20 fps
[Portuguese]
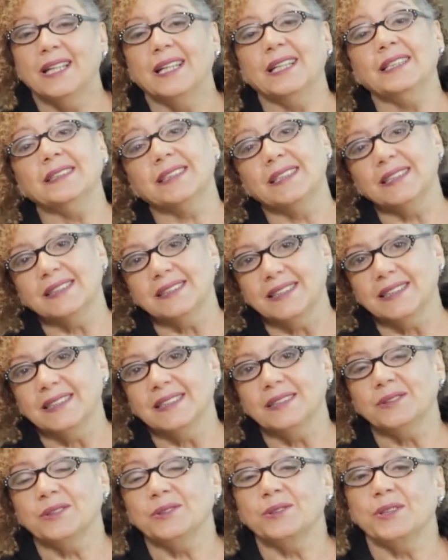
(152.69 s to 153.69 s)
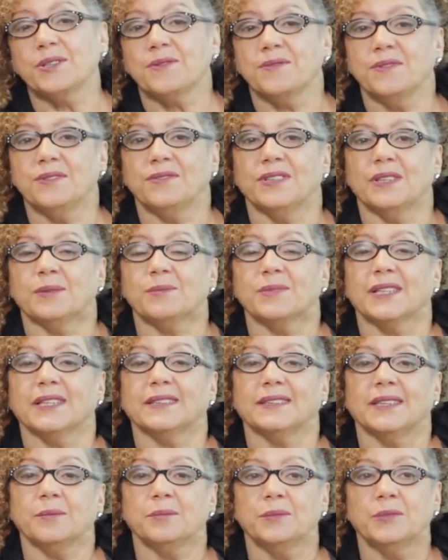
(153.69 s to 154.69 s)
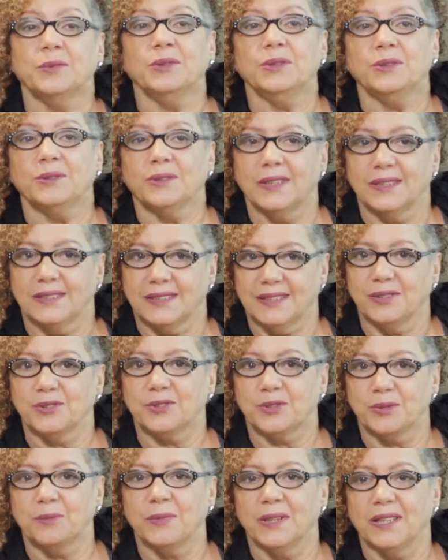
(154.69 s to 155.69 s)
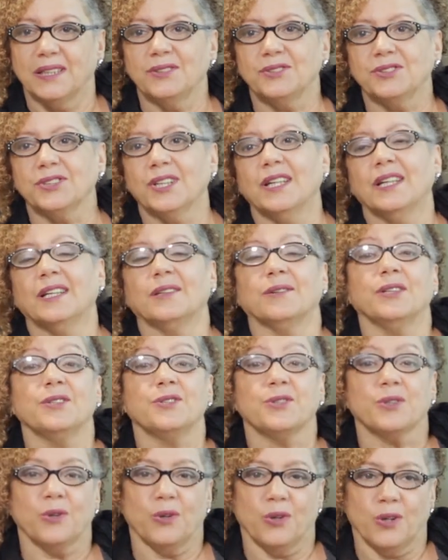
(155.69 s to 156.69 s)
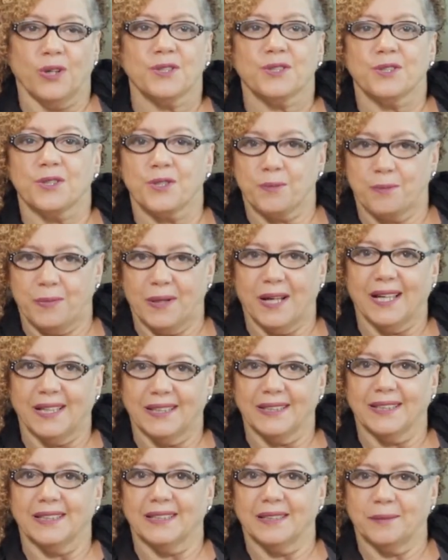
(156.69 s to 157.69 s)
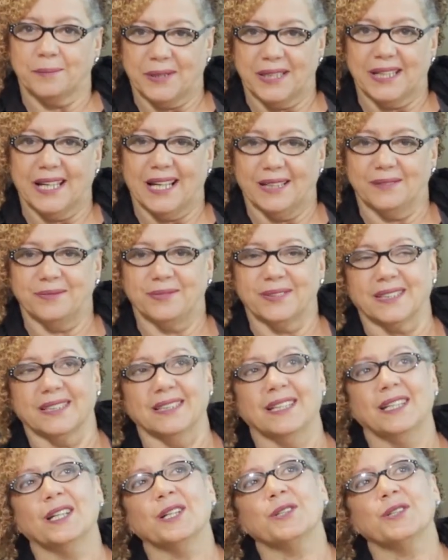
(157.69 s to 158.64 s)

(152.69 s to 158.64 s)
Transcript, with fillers: Entretanto, nós vivemos até muito recentemente né, de costas para, para a África,